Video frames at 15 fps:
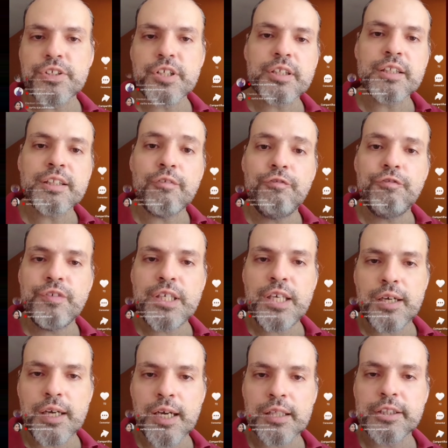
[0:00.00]
Você está na
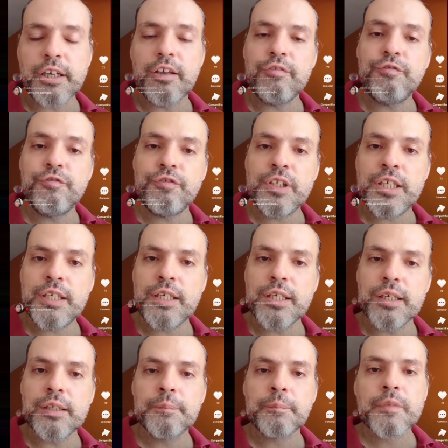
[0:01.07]
via errada. A
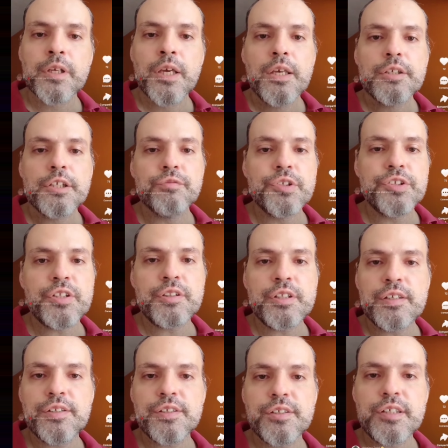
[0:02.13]
via que você
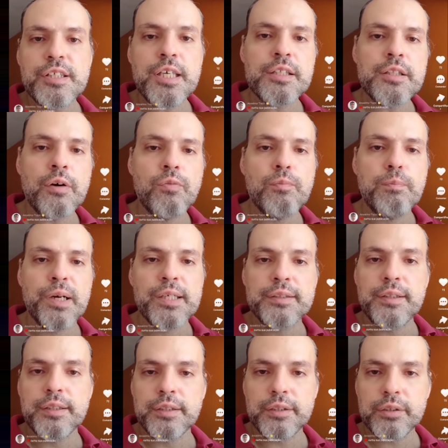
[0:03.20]
tem que seguir é da
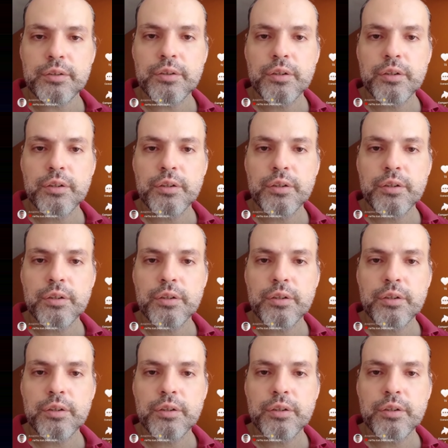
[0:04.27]
Umbanda,